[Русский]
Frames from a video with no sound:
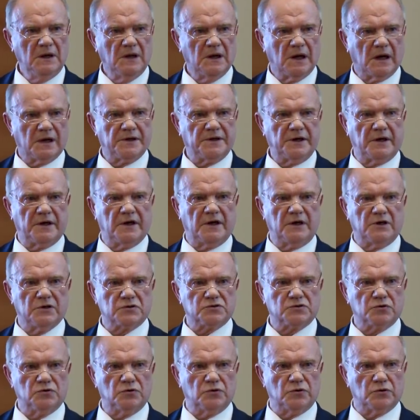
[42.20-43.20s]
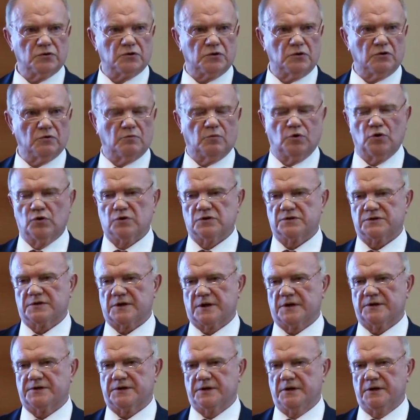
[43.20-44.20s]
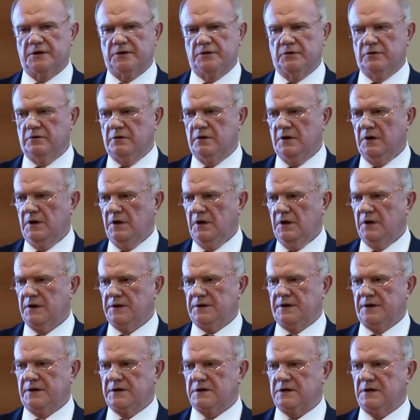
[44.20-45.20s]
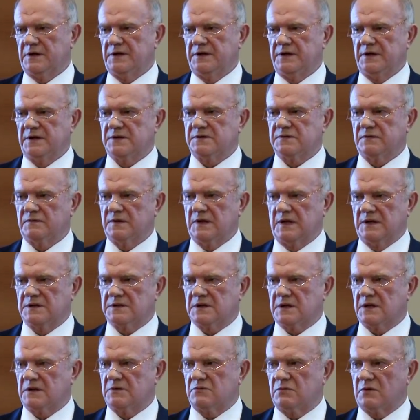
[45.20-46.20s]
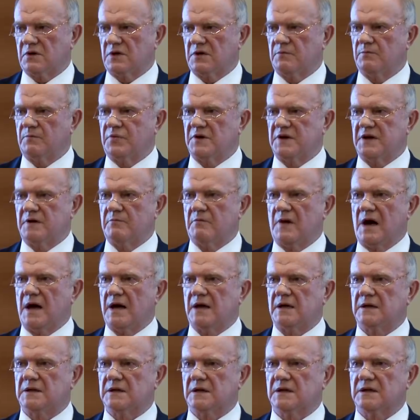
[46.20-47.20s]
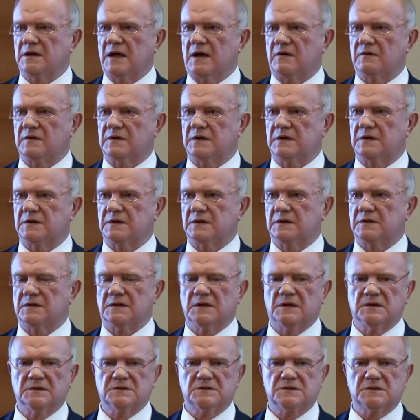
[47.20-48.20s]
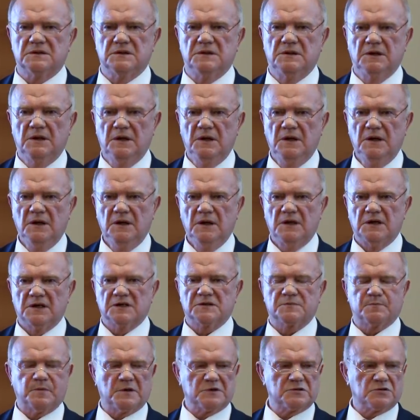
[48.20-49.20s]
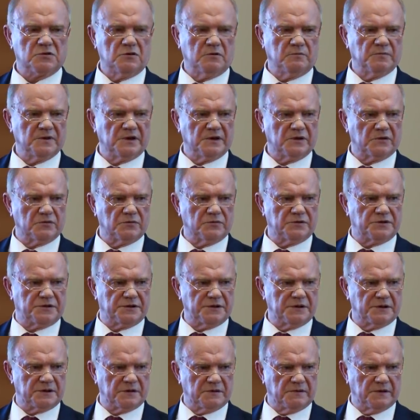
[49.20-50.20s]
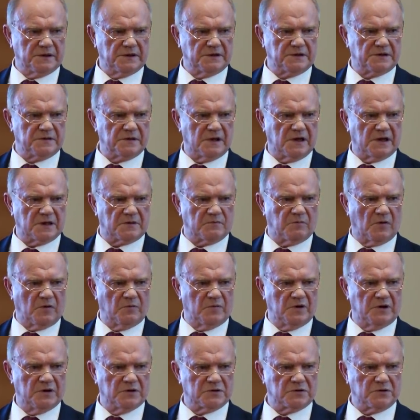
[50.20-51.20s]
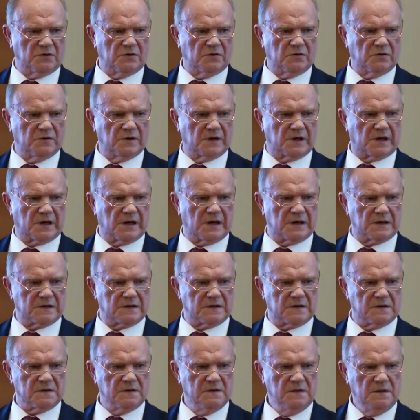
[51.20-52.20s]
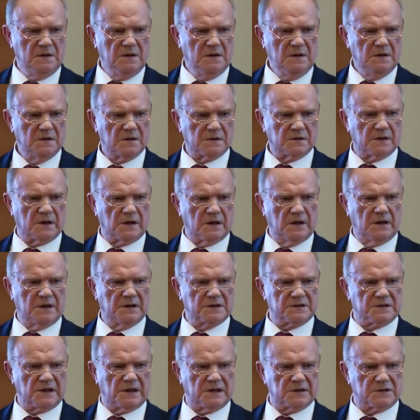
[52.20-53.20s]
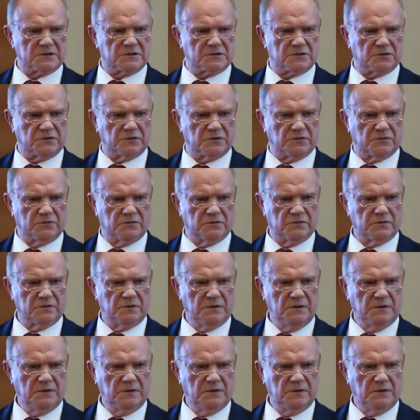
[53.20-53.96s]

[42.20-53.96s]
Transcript: Они реализуют любую стратегию, если есть власть, которая понимает главные тенденции и способна их учитывать, отмобилизовывая граждан на реализацию